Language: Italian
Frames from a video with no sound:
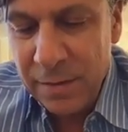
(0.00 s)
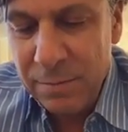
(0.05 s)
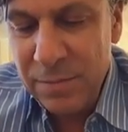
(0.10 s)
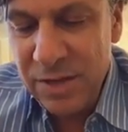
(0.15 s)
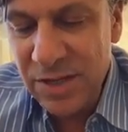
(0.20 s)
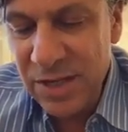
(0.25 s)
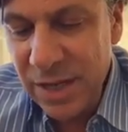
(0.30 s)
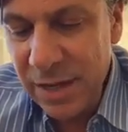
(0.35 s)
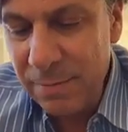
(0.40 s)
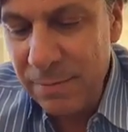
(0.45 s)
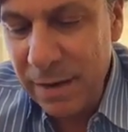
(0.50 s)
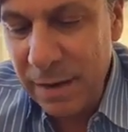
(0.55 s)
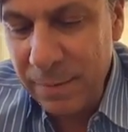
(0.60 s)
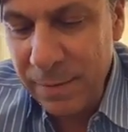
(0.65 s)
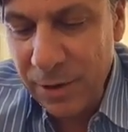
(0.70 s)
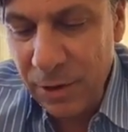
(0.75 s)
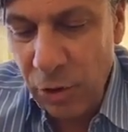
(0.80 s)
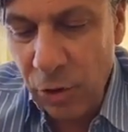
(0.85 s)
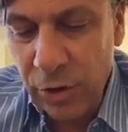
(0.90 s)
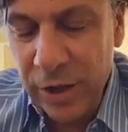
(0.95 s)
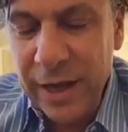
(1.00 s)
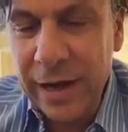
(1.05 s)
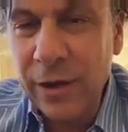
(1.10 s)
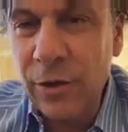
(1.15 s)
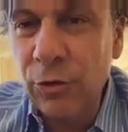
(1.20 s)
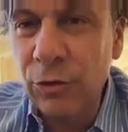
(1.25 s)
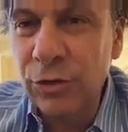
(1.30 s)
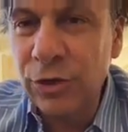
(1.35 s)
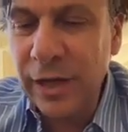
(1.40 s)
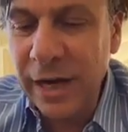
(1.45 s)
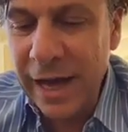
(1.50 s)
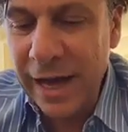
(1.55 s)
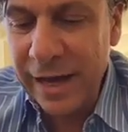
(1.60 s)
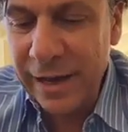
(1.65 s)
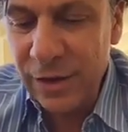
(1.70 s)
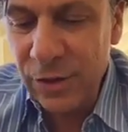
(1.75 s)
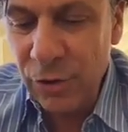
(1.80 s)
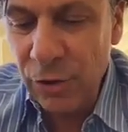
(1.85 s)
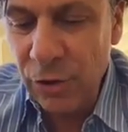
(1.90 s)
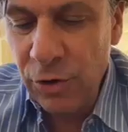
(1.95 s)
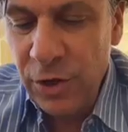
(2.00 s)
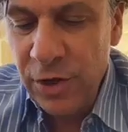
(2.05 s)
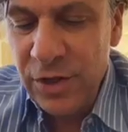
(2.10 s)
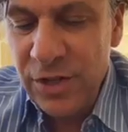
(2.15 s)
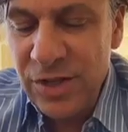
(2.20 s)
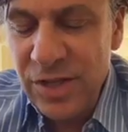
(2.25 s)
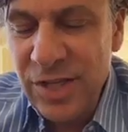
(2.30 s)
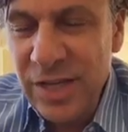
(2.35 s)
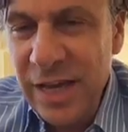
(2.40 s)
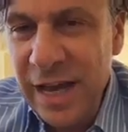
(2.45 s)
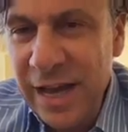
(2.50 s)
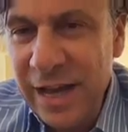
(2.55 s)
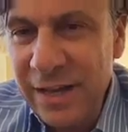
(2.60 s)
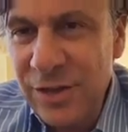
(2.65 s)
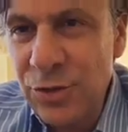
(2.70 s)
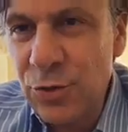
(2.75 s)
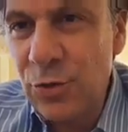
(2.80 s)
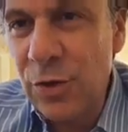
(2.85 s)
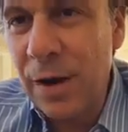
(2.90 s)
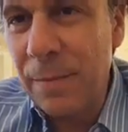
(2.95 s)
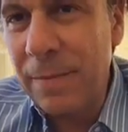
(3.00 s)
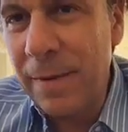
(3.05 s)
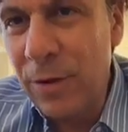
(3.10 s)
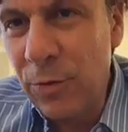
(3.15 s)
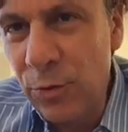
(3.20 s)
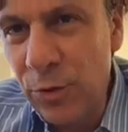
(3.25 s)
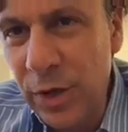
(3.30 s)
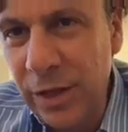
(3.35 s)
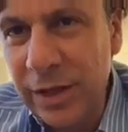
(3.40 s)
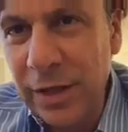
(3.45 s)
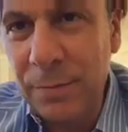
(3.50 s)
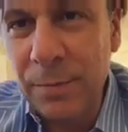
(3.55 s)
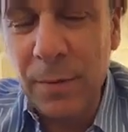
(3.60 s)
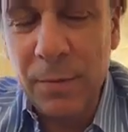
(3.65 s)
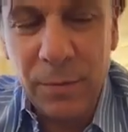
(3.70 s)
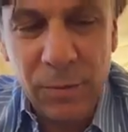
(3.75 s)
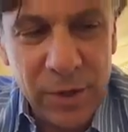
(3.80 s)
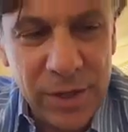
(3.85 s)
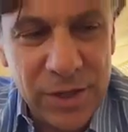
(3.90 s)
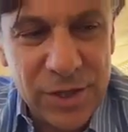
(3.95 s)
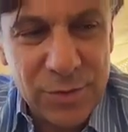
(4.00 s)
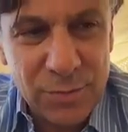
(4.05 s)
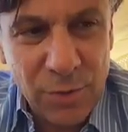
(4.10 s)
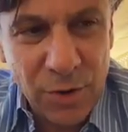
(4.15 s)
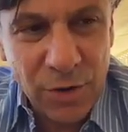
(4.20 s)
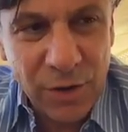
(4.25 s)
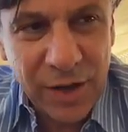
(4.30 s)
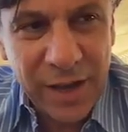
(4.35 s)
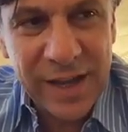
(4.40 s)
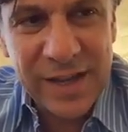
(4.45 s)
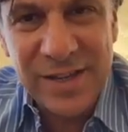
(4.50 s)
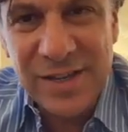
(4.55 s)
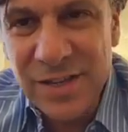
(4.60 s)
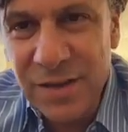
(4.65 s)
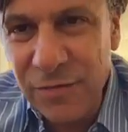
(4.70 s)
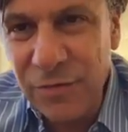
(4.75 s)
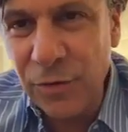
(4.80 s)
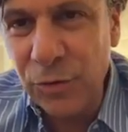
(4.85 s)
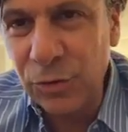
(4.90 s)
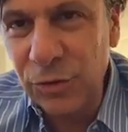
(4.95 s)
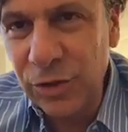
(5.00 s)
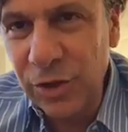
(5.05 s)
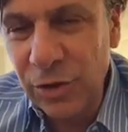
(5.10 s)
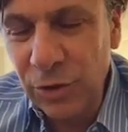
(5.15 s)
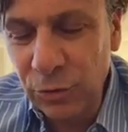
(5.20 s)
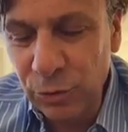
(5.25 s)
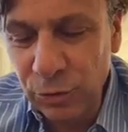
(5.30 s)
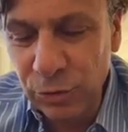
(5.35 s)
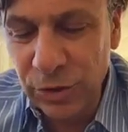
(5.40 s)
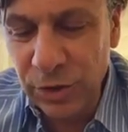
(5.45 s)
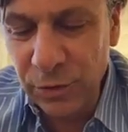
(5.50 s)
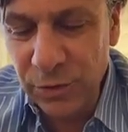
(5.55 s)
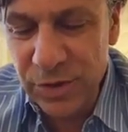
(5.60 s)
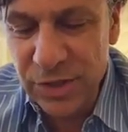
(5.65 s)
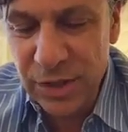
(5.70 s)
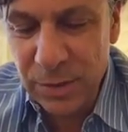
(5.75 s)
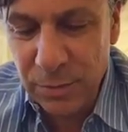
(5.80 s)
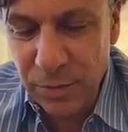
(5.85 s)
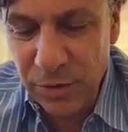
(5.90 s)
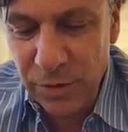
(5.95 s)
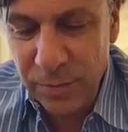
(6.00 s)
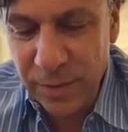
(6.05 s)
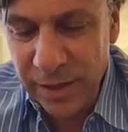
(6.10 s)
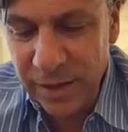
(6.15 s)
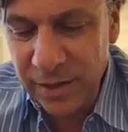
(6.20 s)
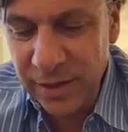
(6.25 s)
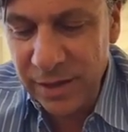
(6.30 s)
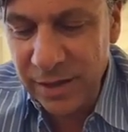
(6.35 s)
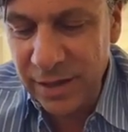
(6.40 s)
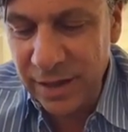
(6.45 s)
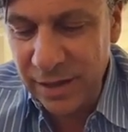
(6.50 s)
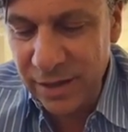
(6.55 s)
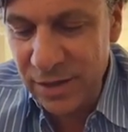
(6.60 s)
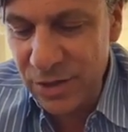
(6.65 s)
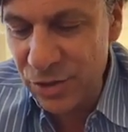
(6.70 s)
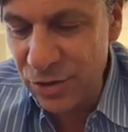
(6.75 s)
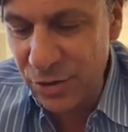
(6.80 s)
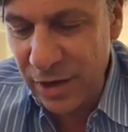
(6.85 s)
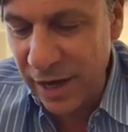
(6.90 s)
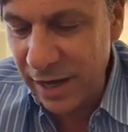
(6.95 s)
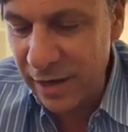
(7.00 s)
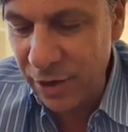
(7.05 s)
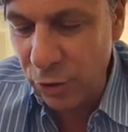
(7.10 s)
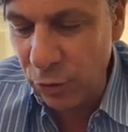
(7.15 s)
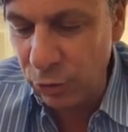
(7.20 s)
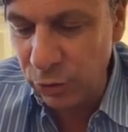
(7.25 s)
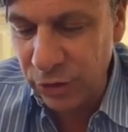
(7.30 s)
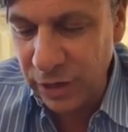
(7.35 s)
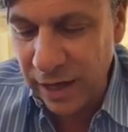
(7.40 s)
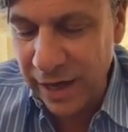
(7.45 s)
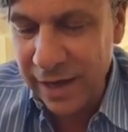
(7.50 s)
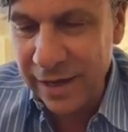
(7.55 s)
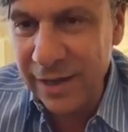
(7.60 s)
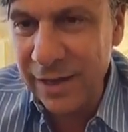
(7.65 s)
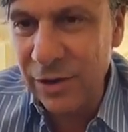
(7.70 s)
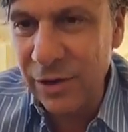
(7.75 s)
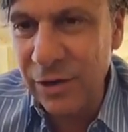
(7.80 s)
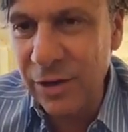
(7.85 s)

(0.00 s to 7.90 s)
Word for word: Mi sembra però che al contrario sia sulla paura del populismo che si fondano tutti questi movimenti tradizionali contrari